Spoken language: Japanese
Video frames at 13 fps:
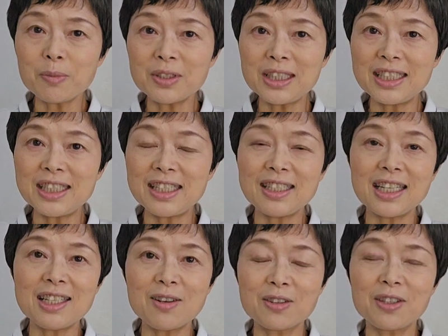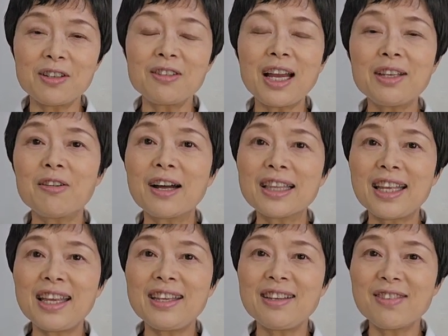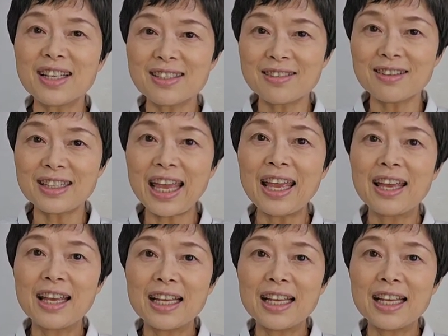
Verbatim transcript: もに腎機能っていうのは弱っていきますので、